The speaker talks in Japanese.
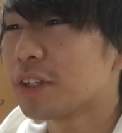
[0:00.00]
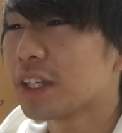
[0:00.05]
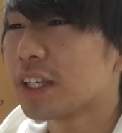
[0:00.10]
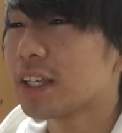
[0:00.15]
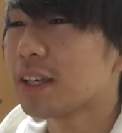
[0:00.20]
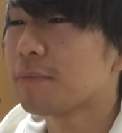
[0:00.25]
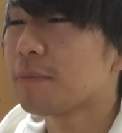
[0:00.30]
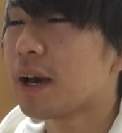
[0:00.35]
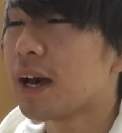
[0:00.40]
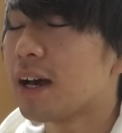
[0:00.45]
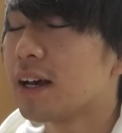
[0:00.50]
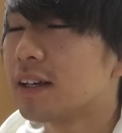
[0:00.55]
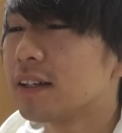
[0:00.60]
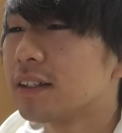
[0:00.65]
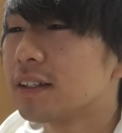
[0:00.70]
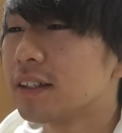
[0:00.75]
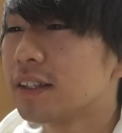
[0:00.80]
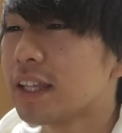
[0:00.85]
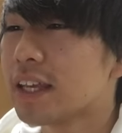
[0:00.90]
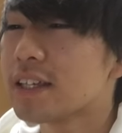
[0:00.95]
的にま
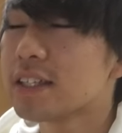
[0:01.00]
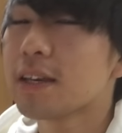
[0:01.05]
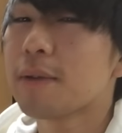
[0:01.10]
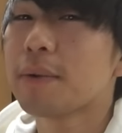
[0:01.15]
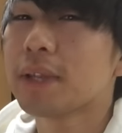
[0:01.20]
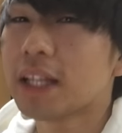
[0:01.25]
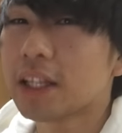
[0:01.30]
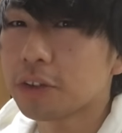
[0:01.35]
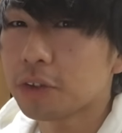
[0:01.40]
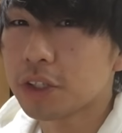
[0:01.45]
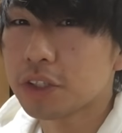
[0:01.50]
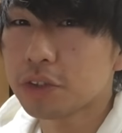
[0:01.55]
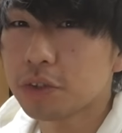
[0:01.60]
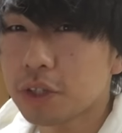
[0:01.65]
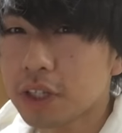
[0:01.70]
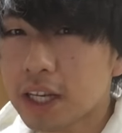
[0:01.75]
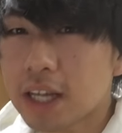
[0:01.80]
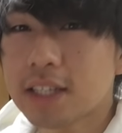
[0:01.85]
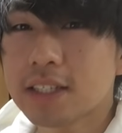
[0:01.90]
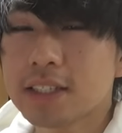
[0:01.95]
あ電車マナーと一緒
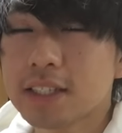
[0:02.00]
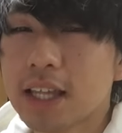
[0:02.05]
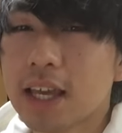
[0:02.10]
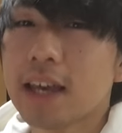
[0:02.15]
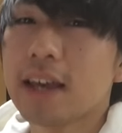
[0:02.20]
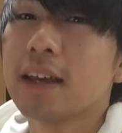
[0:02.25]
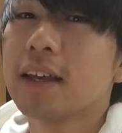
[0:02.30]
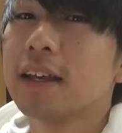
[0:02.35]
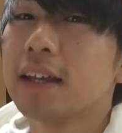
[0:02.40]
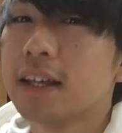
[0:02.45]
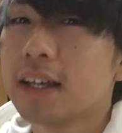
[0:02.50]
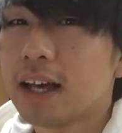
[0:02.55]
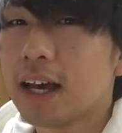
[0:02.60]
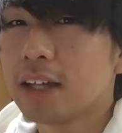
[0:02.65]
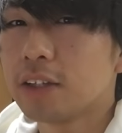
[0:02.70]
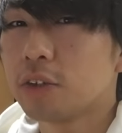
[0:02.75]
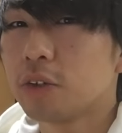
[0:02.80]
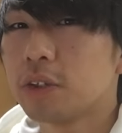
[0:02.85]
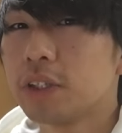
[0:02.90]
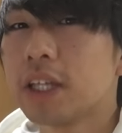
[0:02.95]
な感じで
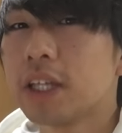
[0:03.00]
あの